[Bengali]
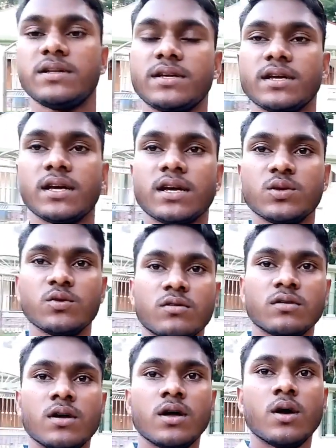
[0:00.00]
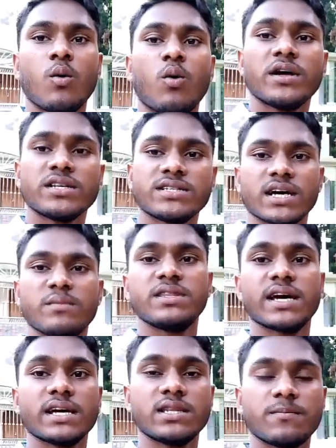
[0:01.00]
আপনাদেরকে কিন্তু অনেক জায়গা আমি
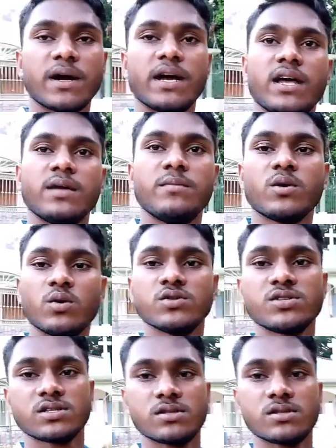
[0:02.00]
দেখাতে পারি নাই বিকজ